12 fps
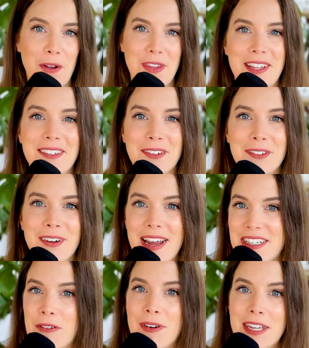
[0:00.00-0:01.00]
en attendant, à
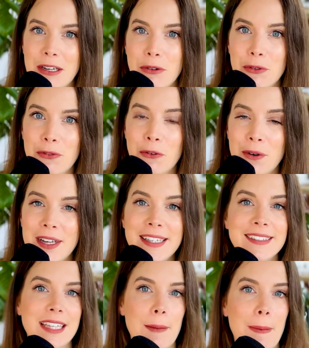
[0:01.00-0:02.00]
chaque fois qu'ils le font,
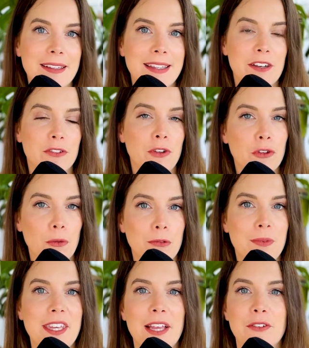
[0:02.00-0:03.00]
ça partage notre
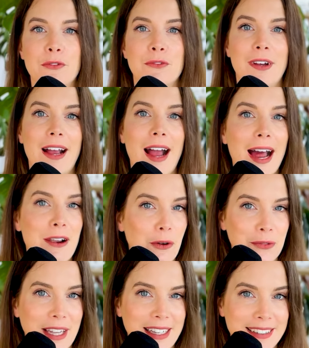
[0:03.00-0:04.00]
publication à leurs
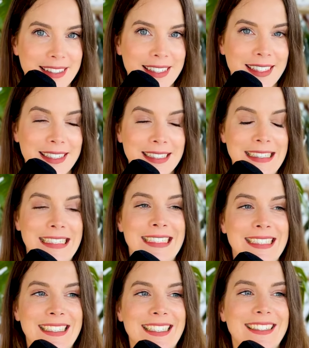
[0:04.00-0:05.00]
contacts.
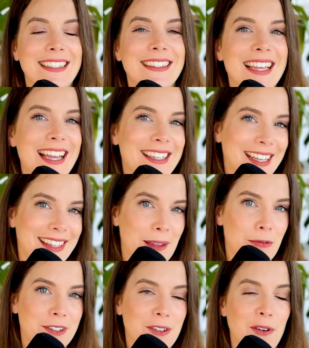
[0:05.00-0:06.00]
C'est très très très
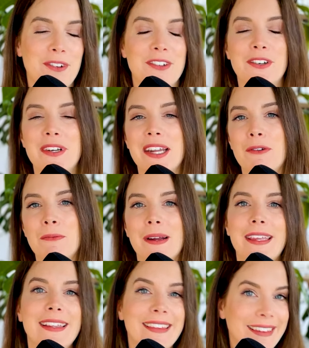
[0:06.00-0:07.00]
puissant, je l'ai
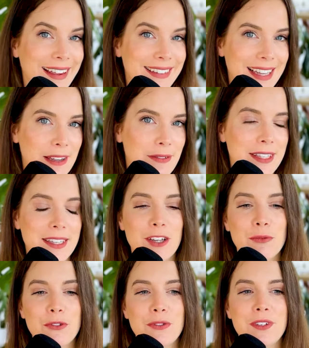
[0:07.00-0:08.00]
compris très très vite et
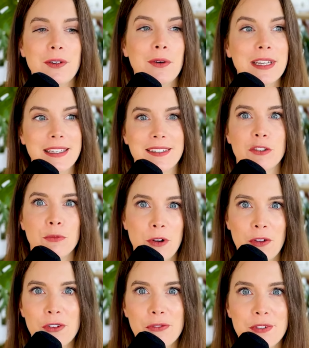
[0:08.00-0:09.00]
je me suis dit ok si je me
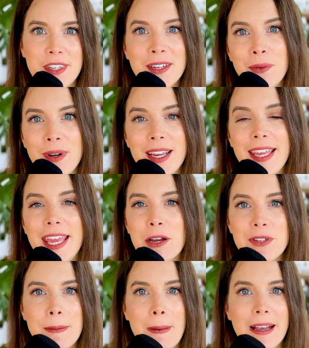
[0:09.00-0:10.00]
lance en vidéo et
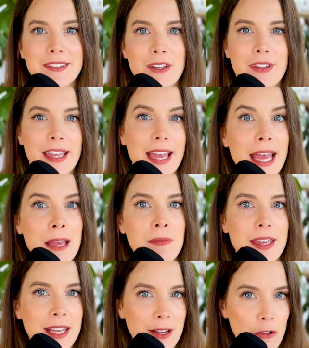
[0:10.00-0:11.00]
que des personnes aiment
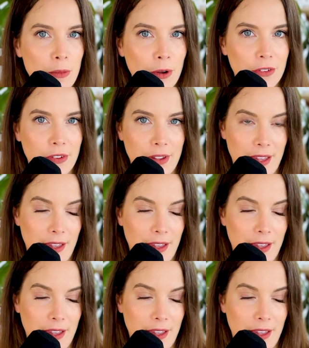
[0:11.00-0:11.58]
et commentent